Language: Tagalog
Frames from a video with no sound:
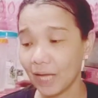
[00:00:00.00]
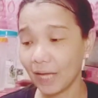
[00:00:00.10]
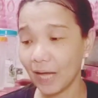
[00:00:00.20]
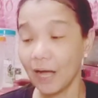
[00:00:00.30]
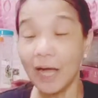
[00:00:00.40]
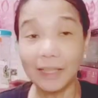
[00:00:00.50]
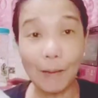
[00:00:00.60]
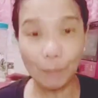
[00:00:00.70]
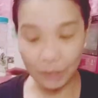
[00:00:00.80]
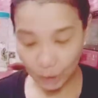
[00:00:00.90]
Kaya,
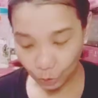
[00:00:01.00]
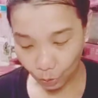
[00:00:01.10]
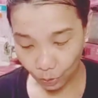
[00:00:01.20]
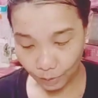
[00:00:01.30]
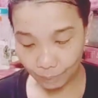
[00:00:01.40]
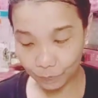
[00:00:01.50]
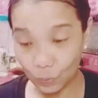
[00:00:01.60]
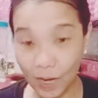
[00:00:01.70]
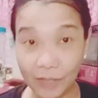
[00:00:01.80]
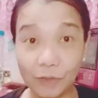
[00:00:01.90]
tapos ito,
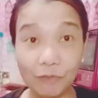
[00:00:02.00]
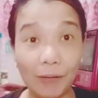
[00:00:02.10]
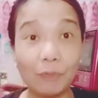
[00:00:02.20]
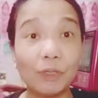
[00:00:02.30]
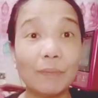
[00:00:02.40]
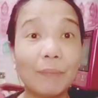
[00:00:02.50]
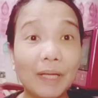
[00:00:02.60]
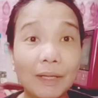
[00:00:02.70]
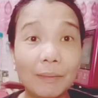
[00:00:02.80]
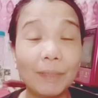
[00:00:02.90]
205 ko lang
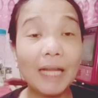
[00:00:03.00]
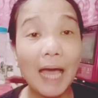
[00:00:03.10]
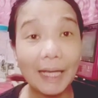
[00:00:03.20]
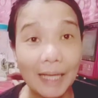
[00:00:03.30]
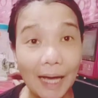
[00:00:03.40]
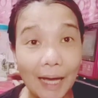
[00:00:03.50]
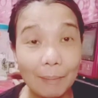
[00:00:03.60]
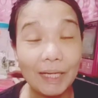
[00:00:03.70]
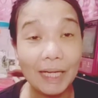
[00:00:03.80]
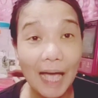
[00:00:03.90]
binaya, ah,
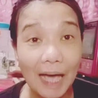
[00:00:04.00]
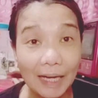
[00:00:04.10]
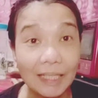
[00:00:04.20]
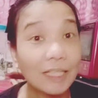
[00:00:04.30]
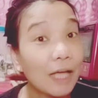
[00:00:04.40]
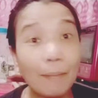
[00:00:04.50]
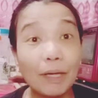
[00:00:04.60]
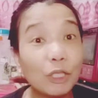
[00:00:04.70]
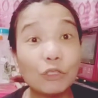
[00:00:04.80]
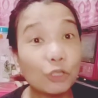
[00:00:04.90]
binayaran, kasama
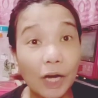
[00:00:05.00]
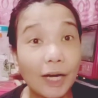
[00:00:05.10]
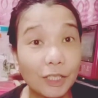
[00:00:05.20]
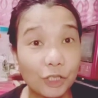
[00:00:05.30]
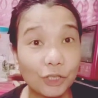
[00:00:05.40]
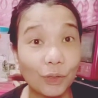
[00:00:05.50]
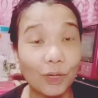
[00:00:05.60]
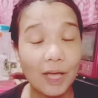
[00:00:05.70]
yung charge, no?